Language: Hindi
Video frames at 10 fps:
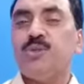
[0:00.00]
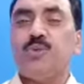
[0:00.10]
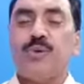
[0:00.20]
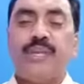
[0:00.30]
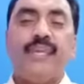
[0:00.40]

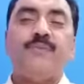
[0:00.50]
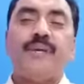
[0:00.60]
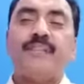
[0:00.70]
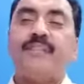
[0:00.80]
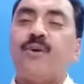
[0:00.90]
तो एक
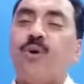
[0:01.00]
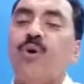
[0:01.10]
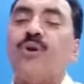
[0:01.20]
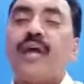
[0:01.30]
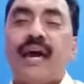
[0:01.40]
व्यक्ति
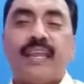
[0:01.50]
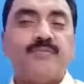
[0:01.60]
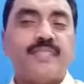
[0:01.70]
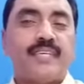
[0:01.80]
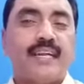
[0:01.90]
और
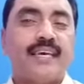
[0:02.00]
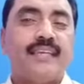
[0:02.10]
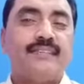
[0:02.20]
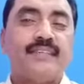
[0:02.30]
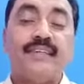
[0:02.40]
आराम से खड़ा
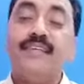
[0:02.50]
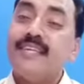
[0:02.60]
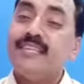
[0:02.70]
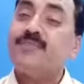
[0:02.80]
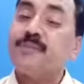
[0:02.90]
रह सके
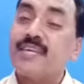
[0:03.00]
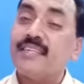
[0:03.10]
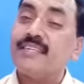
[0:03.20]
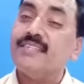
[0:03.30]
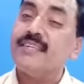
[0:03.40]
इस
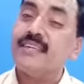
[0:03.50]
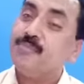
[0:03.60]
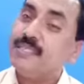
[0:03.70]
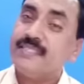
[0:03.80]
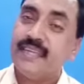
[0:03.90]
प्रकार की जगह
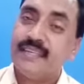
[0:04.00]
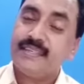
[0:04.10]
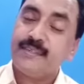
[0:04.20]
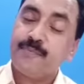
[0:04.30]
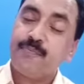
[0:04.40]
बन जाएगी